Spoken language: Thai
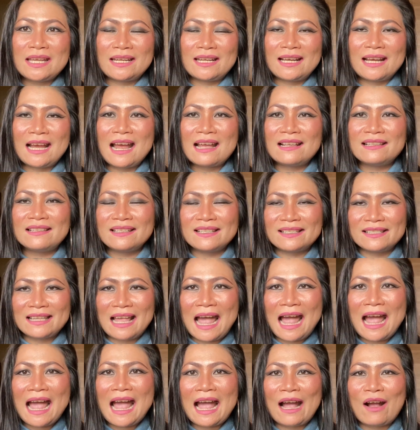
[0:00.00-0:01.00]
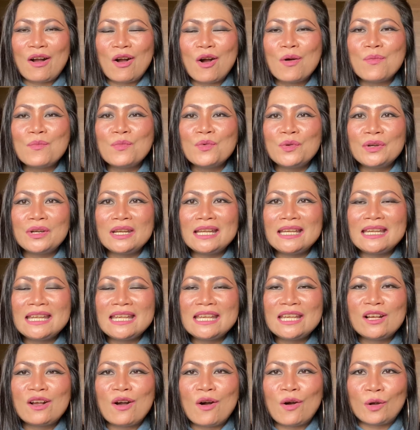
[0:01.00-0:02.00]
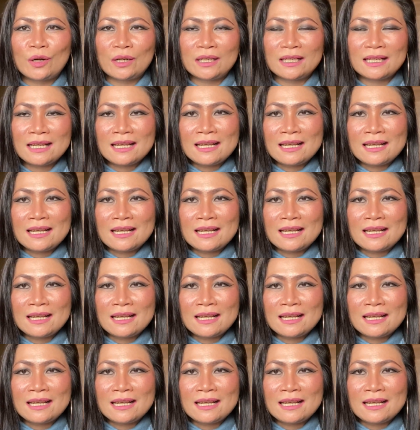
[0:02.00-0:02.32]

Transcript: นะคะศึกษาหาข้อมูลดีๆก่อน